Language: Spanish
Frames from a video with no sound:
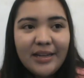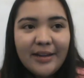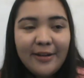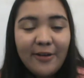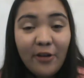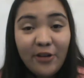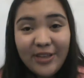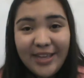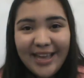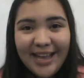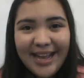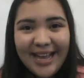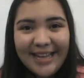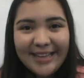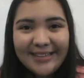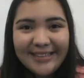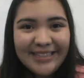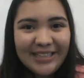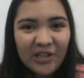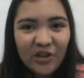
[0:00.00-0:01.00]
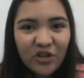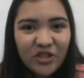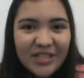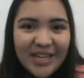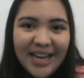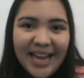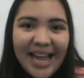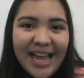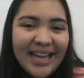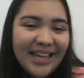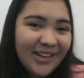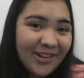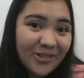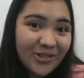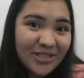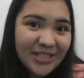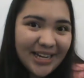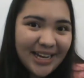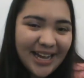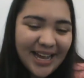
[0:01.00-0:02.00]
no llega, y no llega, y no
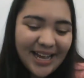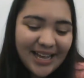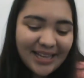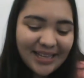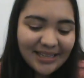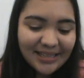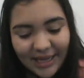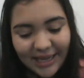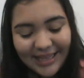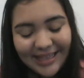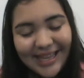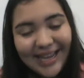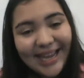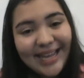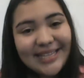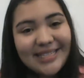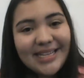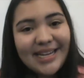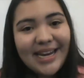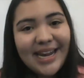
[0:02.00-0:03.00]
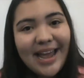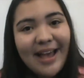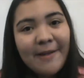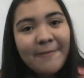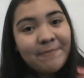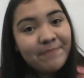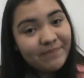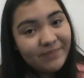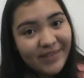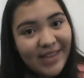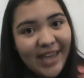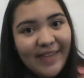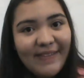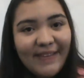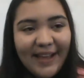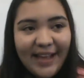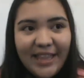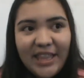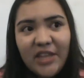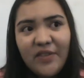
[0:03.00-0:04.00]
llega. ¿Y de qué sería? Ya
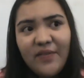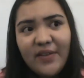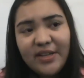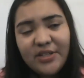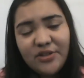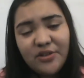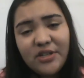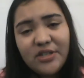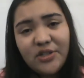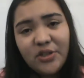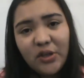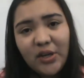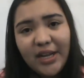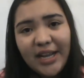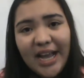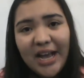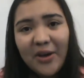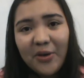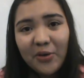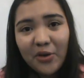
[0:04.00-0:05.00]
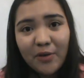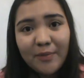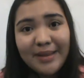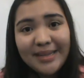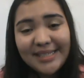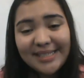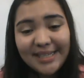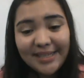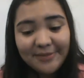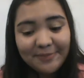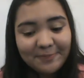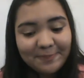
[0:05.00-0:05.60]
dije, de ficción histórica o romance.